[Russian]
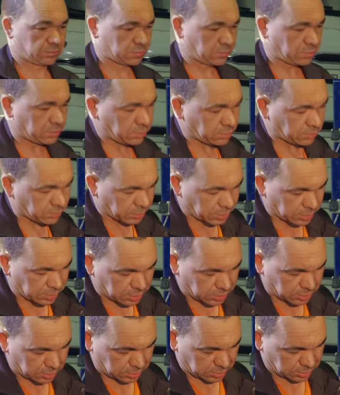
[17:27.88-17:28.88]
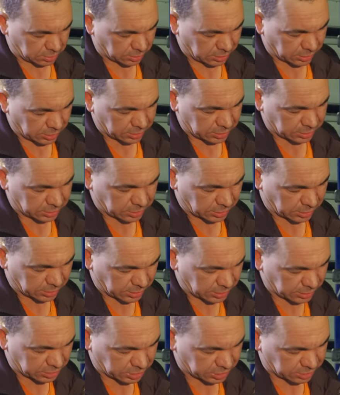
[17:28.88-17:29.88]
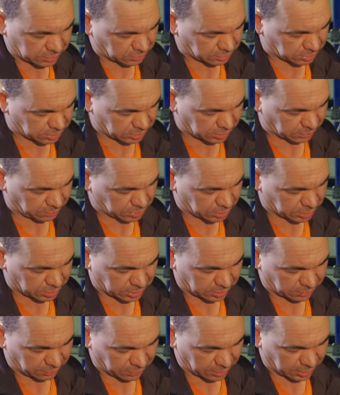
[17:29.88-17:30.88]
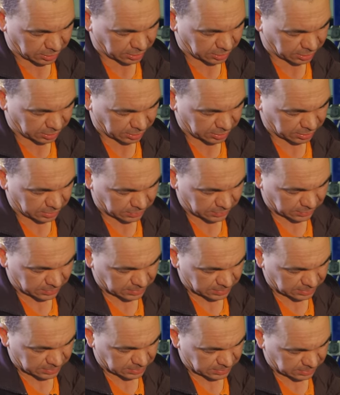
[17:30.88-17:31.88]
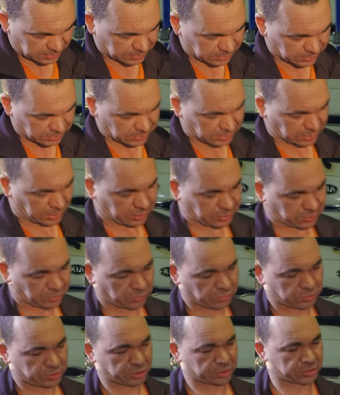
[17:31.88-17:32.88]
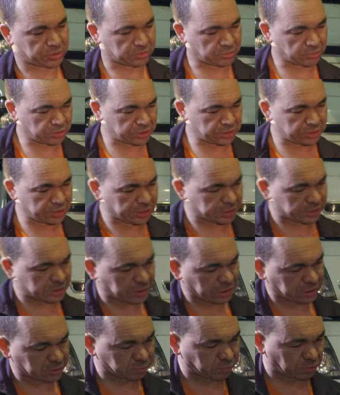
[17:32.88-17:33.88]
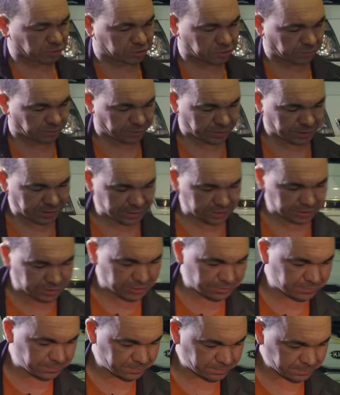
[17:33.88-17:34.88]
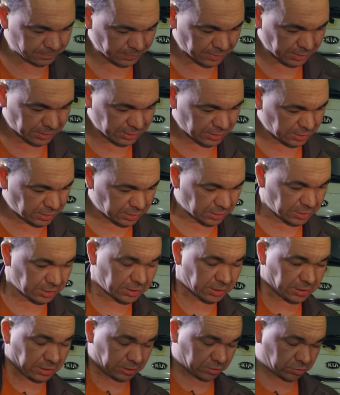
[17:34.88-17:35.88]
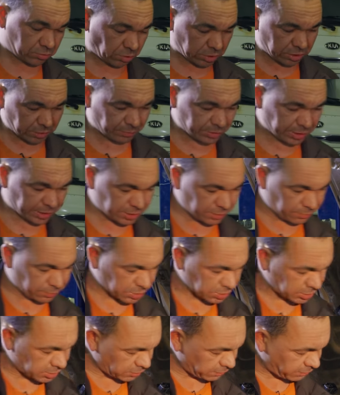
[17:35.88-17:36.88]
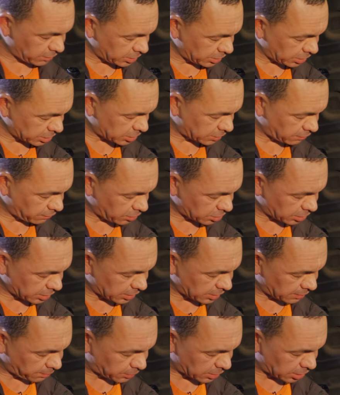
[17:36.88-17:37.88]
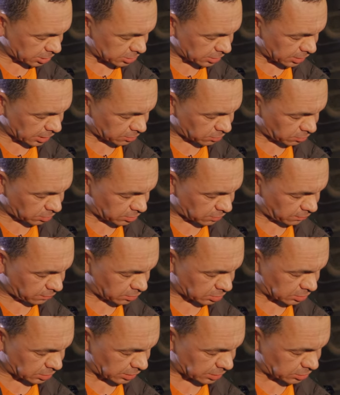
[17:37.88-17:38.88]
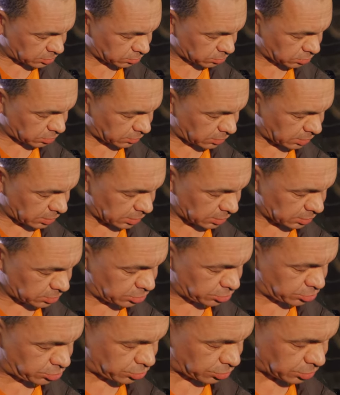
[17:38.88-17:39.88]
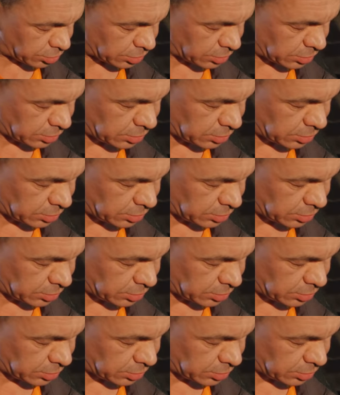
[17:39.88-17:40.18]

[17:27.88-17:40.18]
Ну вот, вот эта гадость как раз сейчас вот нам не давала открутиться. То есть здесь с резьбой все в порядке. Сколько бы я ни брызгал ВДшкой, вот она прошла только вот до сюда, чуть-чуть.